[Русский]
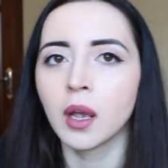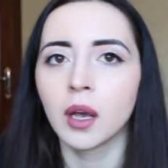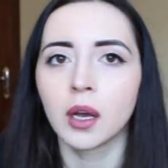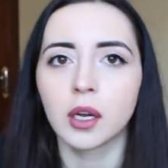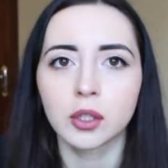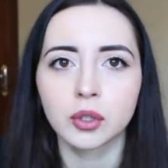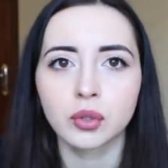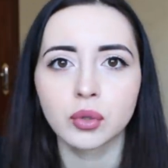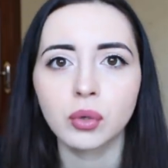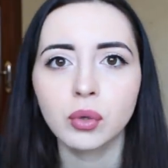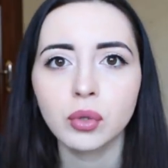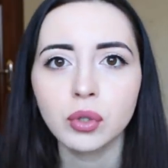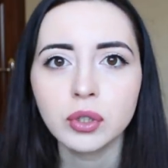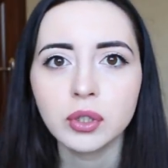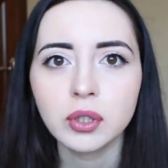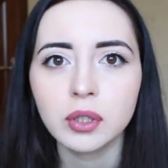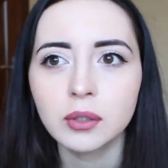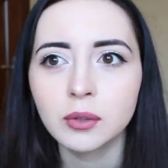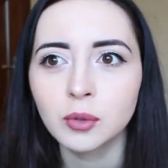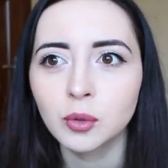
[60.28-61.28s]
А с другой
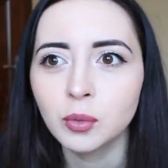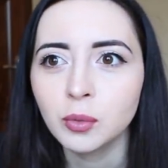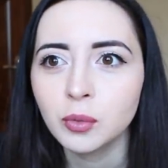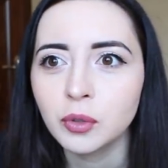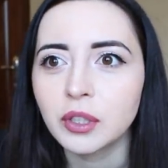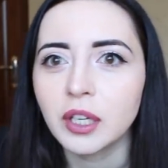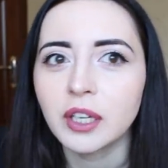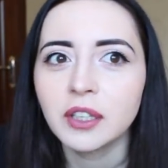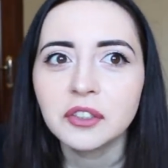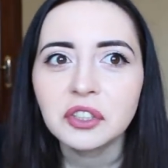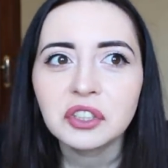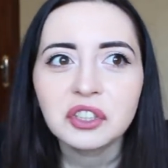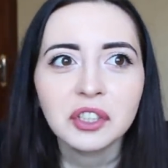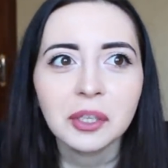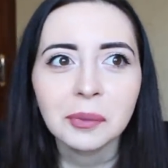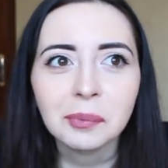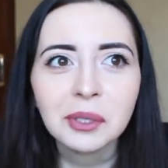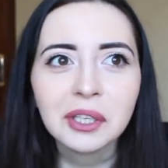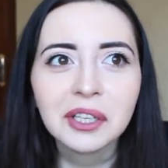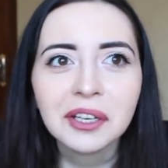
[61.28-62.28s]
стороны, думаю, я ни с
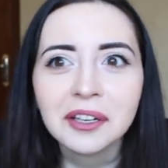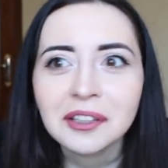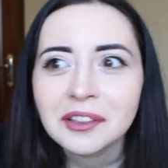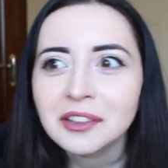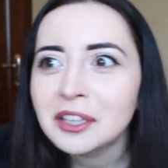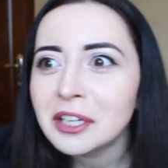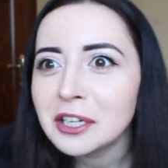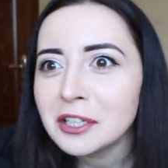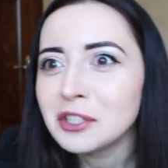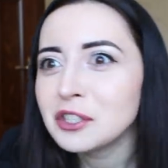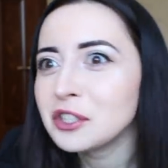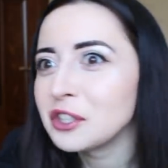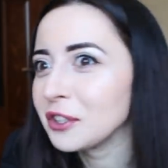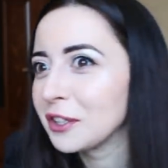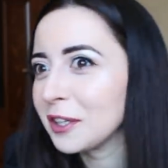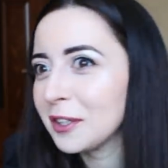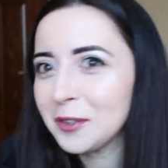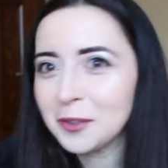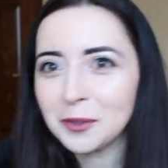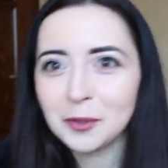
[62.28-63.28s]
кем не
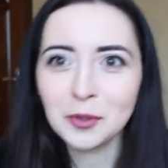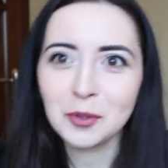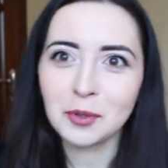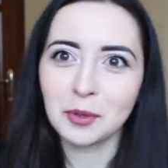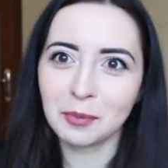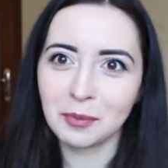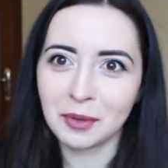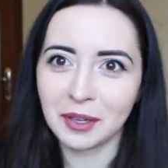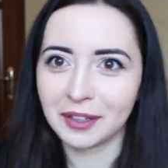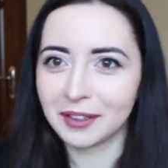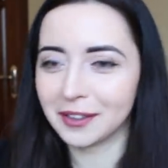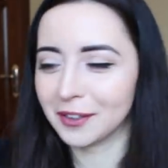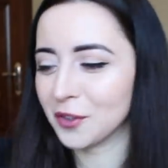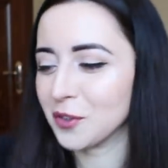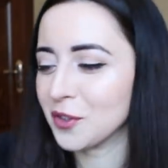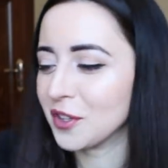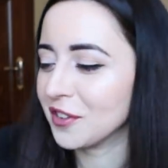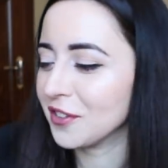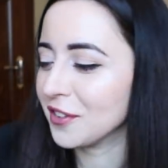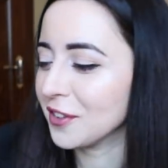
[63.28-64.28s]
контачила. Откуда у меня
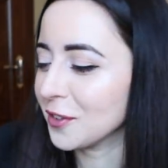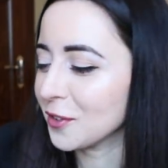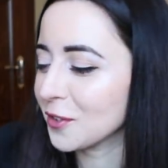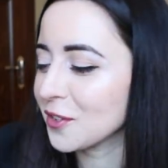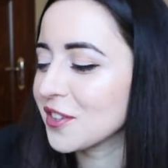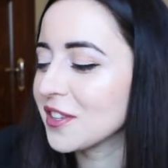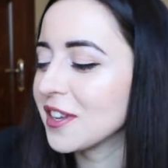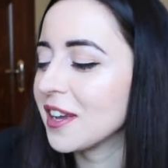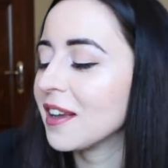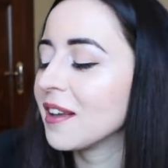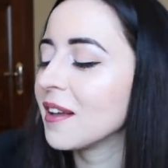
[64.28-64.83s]
коронавирус?